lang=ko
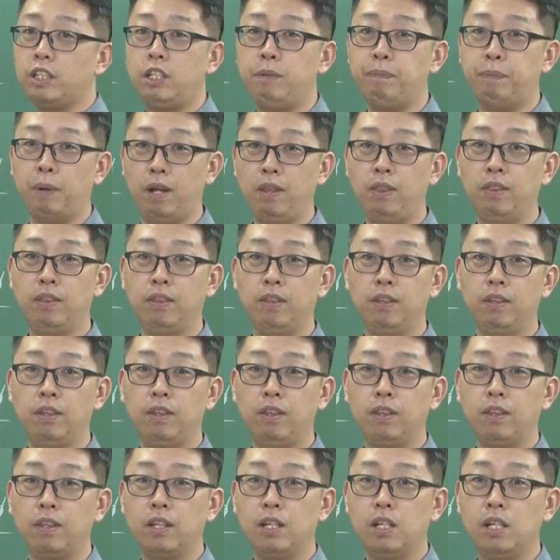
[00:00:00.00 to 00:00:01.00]
2번.
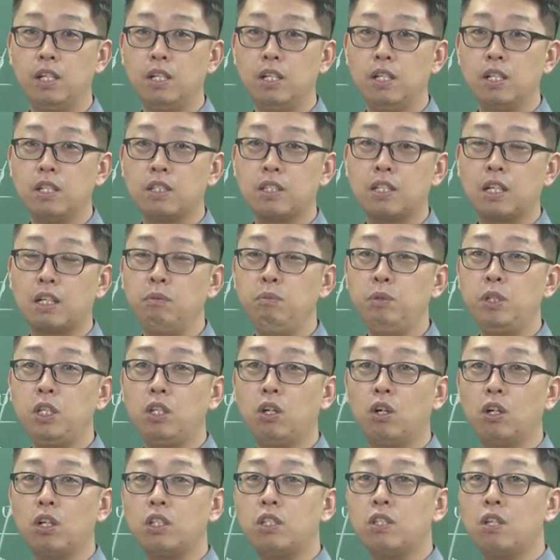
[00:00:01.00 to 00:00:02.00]
자 그럼 이제
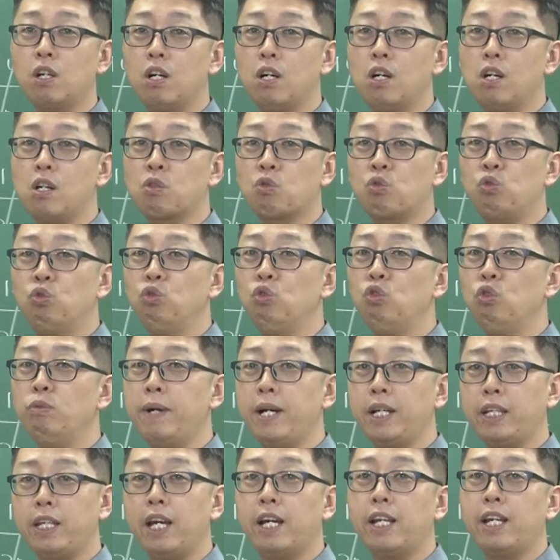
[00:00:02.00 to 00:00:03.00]
여기서
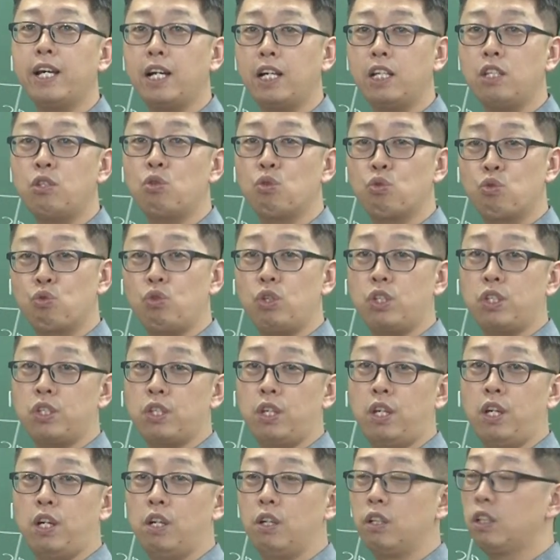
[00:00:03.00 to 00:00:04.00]
궁금한 게 하나가 있을 수
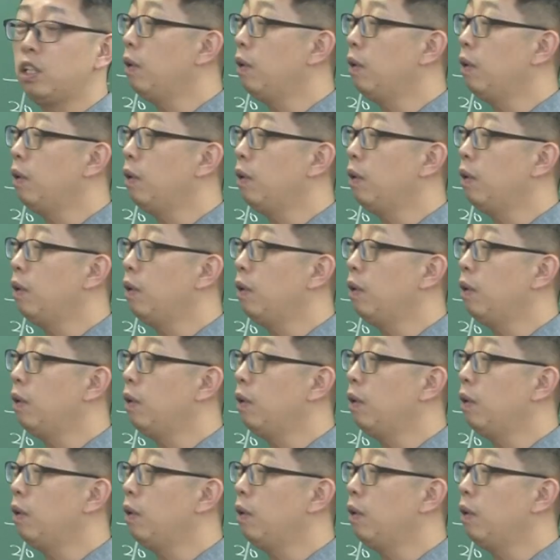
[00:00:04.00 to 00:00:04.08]
있어요